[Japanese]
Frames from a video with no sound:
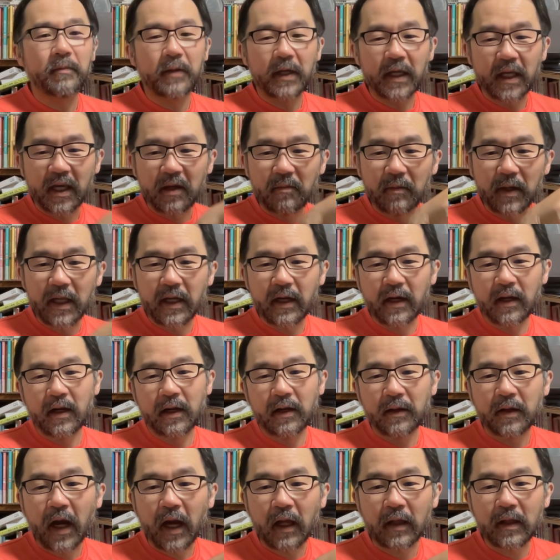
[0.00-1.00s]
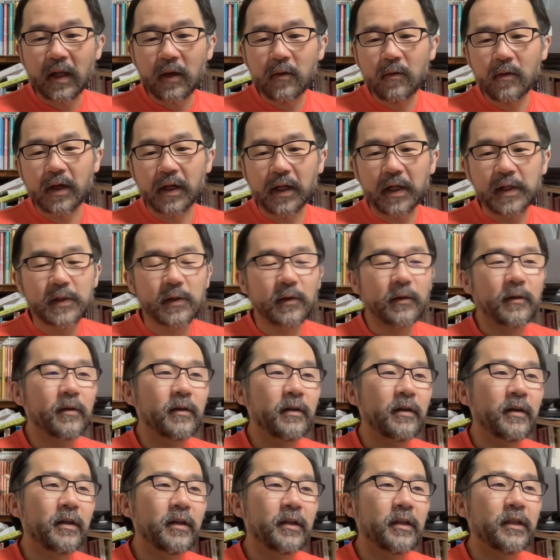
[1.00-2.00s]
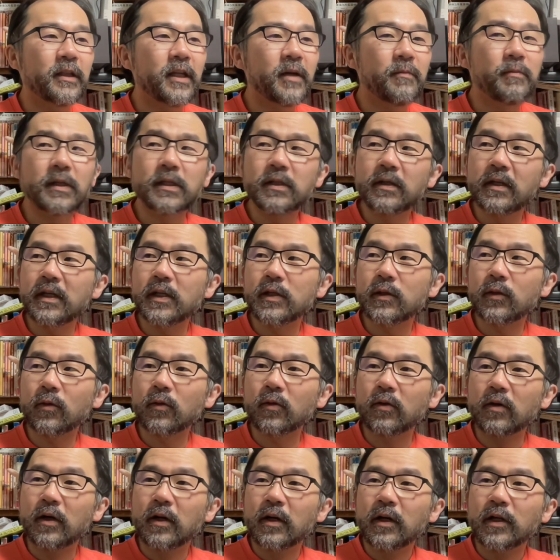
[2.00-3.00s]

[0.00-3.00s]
引みたいなの貼っていくわけですよ。で、別にその、